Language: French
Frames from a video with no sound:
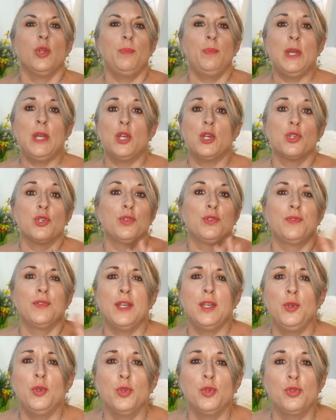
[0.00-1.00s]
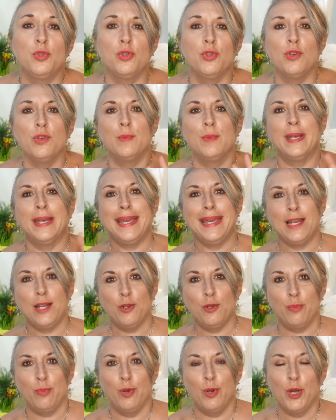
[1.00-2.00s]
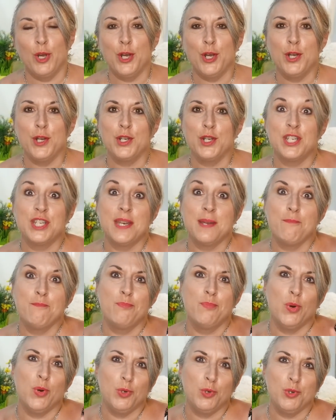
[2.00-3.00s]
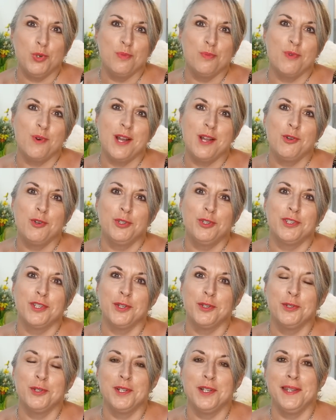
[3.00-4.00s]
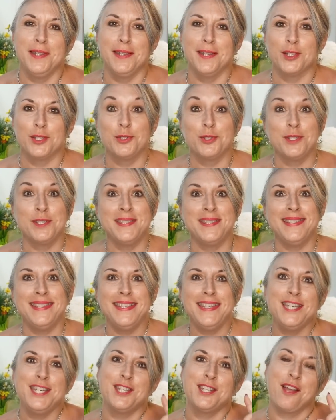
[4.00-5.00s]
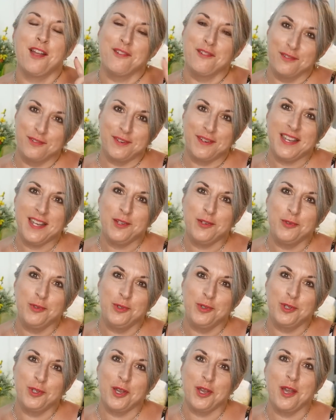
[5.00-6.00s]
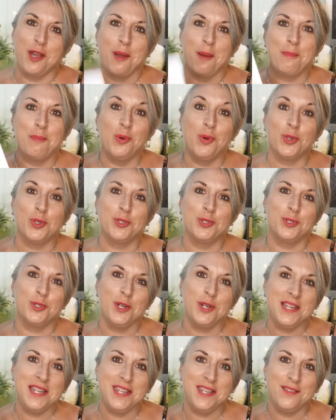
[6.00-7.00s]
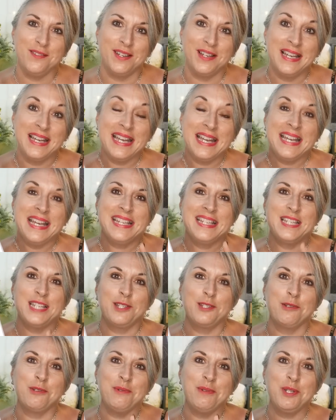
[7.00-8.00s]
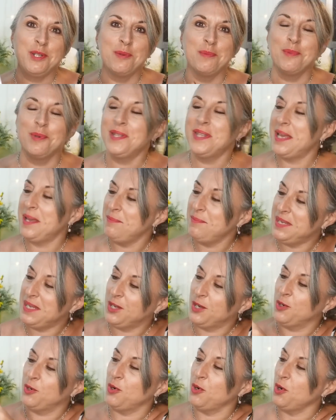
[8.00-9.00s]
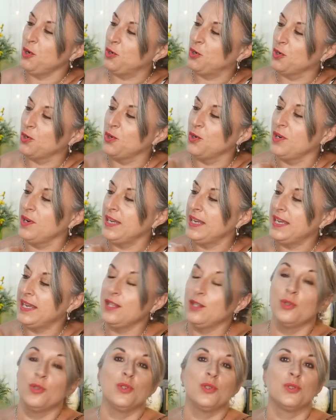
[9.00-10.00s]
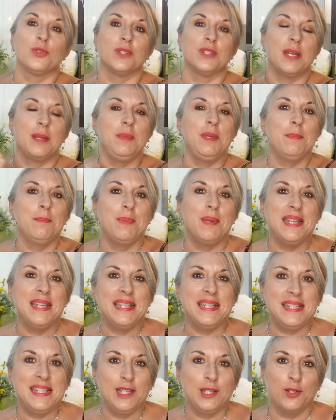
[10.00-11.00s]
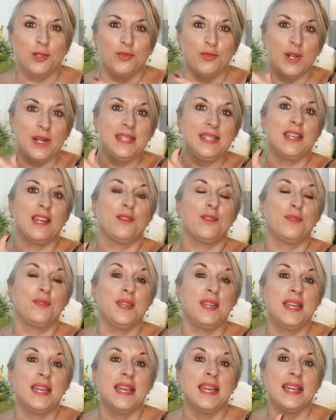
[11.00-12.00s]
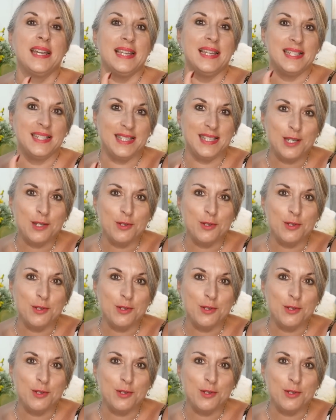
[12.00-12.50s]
depuis que je fais YouTube et le blog, j'ai beaucoup moins le temps de lire. Ceci dit, j'ai un vrai coup de cœur pour ce livre. C'est celui de mon ami Coco et de son ami Bénédicte Voile qui a fait les